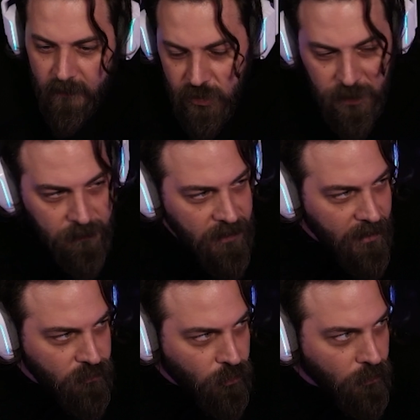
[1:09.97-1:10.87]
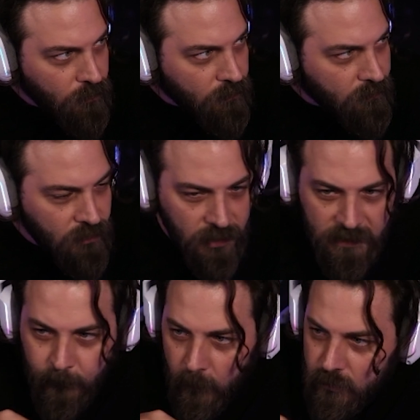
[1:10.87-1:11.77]
Şimdi en son işte
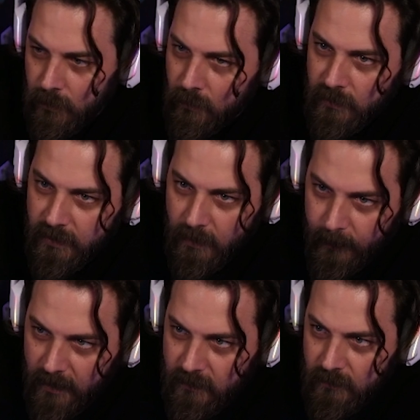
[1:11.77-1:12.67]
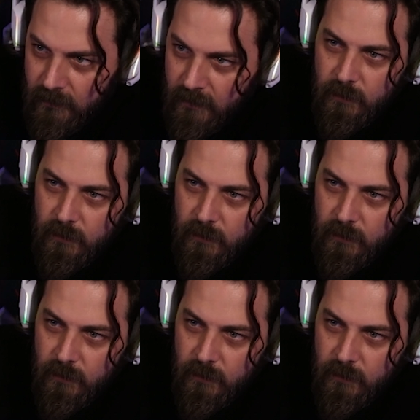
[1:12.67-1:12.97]
spor salonlarına baktık.